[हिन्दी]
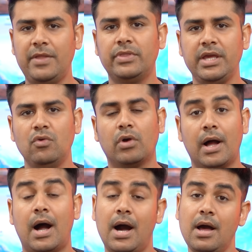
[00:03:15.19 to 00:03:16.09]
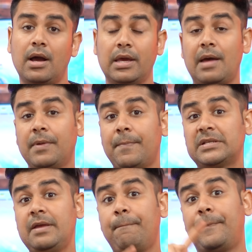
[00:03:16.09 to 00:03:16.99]
बंद नहीं होगा हाँ अगर आपके
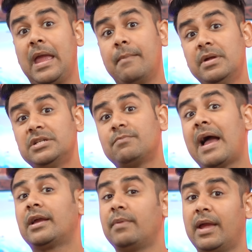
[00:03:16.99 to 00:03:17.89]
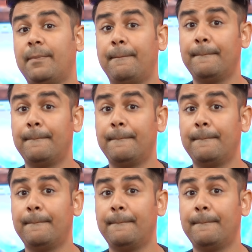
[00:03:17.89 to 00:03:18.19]
पैसे पेमेंट्स बैंक में है